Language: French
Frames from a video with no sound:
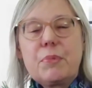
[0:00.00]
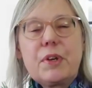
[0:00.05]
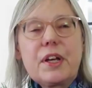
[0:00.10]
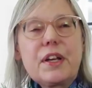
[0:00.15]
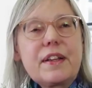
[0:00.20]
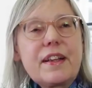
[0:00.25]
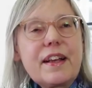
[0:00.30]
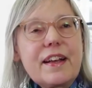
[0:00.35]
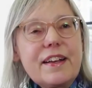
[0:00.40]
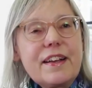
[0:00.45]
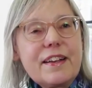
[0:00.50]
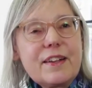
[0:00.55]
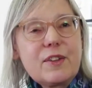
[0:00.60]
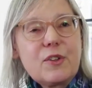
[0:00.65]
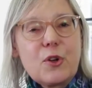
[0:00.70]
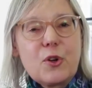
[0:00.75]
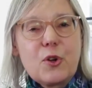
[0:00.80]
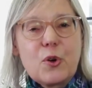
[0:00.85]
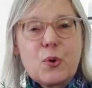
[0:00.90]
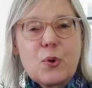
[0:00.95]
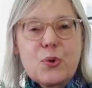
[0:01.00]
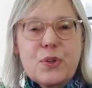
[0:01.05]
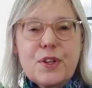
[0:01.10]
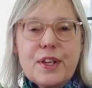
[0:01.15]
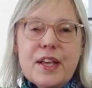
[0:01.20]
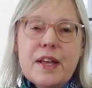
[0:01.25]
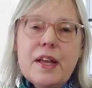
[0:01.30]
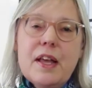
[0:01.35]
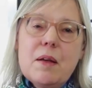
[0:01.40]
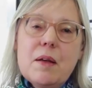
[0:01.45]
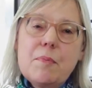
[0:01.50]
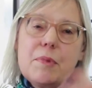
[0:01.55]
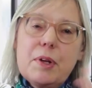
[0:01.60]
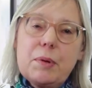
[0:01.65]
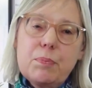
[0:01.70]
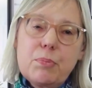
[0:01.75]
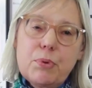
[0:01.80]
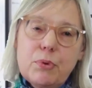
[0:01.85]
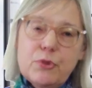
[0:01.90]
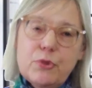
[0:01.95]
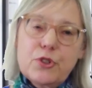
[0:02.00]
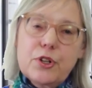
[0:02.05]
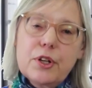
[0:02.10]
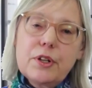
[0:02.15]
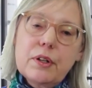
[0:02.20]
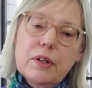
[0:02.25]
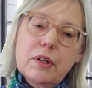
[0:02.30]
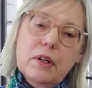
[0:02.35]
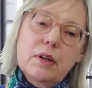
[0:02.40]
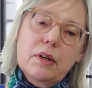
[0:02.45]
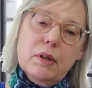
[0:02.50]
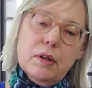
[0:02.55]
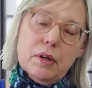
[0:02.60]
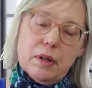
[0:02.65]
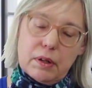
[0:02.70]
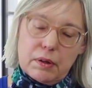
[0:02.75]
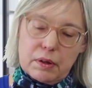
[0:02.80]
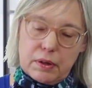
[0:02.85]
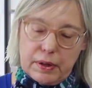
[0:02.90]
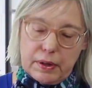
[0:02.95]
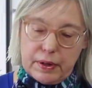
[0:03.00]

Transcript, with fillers: Bertrand d'un côté, mais plus jeune, euh,